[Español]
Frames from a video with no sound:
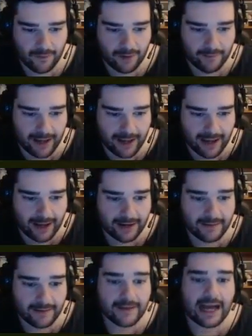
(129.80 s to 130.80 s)
Muy
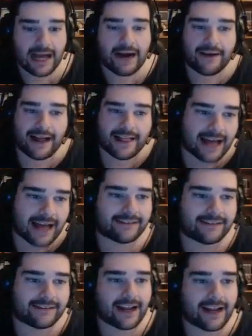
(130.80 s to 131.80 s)
bien. Ahora
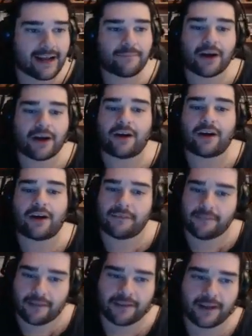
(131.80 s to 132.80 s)
ya seré un poco
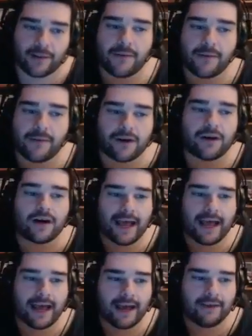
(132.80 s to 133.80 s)
con, seré un poco
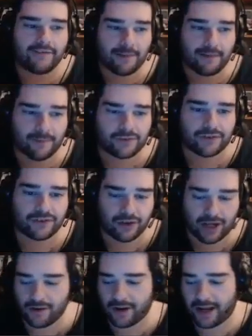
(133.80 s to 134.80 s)
eh,
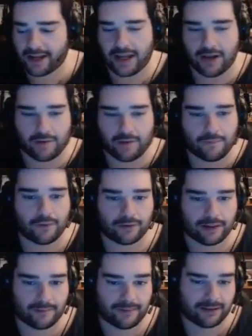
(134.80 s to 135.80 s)
famoso, que es lo que quiero un
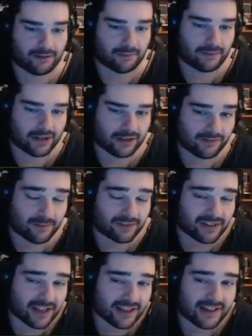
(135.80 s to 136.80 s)
poco también, ser un poquito
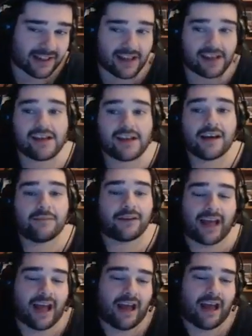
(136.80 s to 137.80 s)
famoso
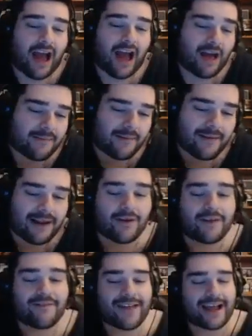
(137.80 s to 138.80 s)
porque a ver, me viene
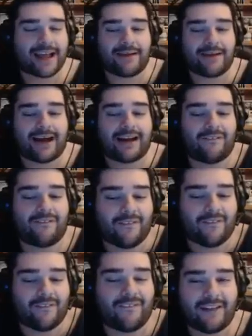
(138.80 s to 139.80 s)
muy bien que me hagan algún
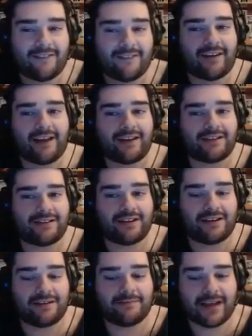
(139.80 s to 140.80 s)
descuento que
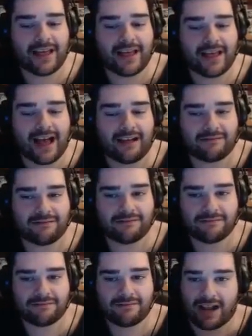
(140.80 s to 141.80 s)
otro, hombre, ya.
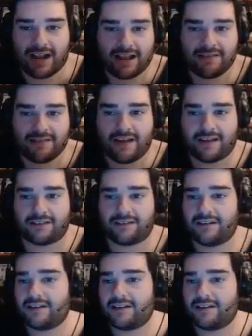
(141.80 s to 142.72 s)
Narices.